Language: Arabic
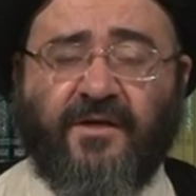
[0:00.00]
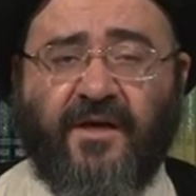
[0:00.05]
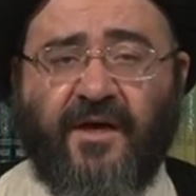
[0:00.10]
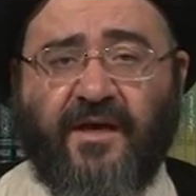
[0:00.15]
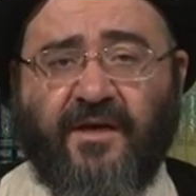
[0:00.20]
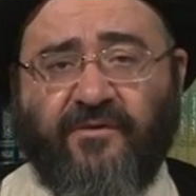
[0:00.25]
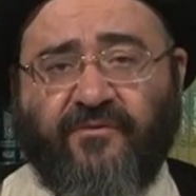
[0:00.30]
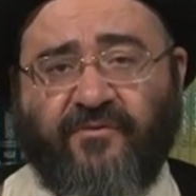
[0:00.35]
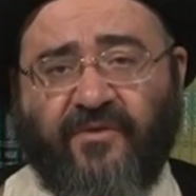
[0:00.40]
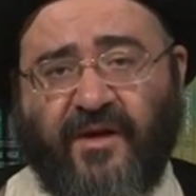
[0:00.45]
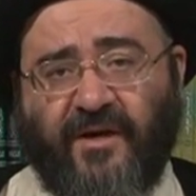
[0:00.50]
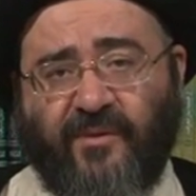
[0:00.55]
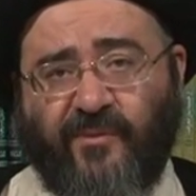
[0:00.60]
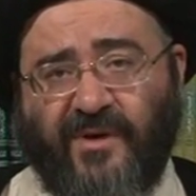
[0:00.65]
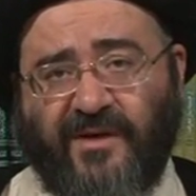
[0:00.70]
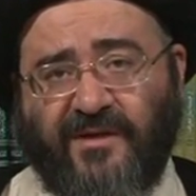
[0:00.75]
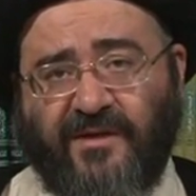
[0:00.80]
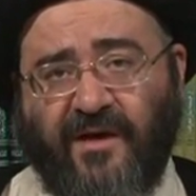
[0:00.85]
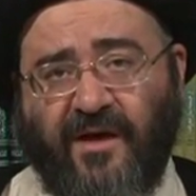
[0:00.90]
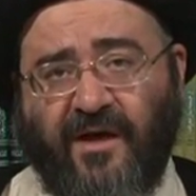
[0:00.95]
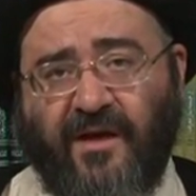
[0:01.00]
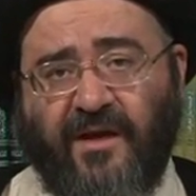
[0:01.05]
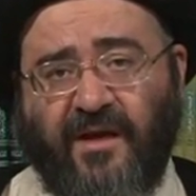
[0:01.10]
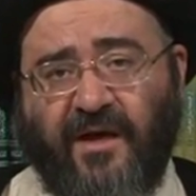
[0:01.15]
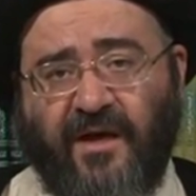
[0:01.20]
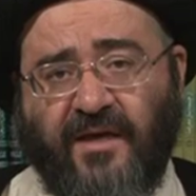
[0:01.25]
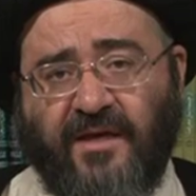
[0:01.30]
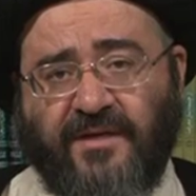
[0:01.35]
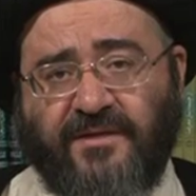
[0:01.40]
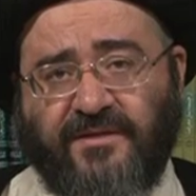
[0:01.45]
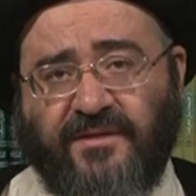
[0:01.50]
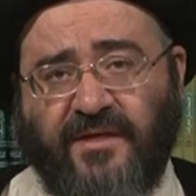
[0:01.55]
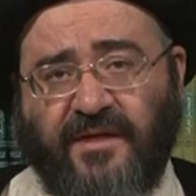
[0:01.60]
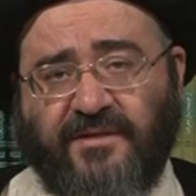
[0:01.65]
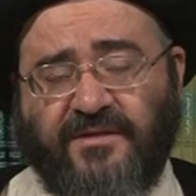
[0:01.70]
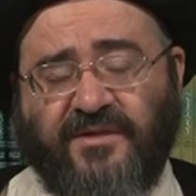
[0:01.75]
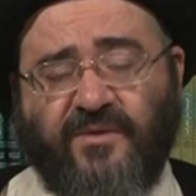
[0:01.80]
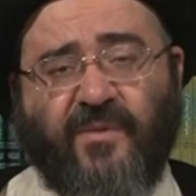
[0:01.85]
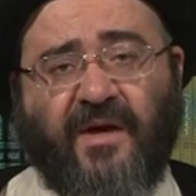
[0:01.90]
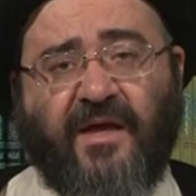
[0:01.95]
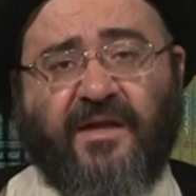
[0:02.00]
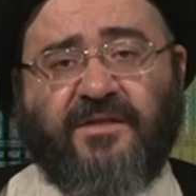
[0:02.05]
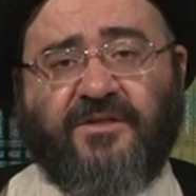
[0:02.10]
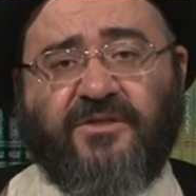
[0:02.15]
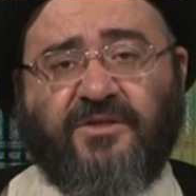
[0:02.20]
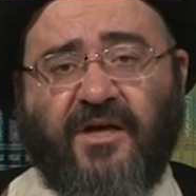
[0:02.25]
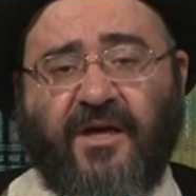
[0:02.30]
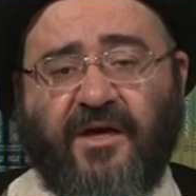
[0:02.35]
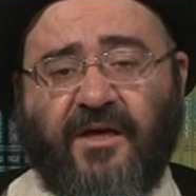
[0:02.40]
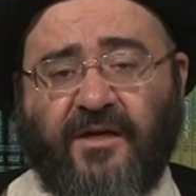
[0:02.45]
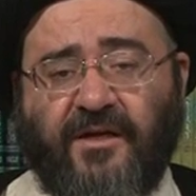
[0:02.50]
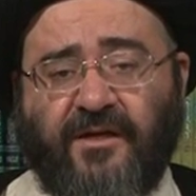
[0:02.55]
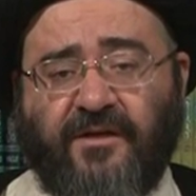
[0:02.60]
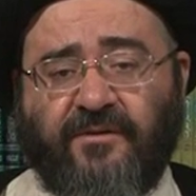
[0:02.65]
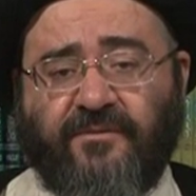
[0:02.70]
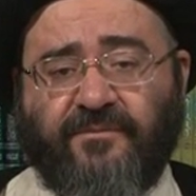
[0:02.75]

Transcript: كيف البداء لا يستلزم الجهل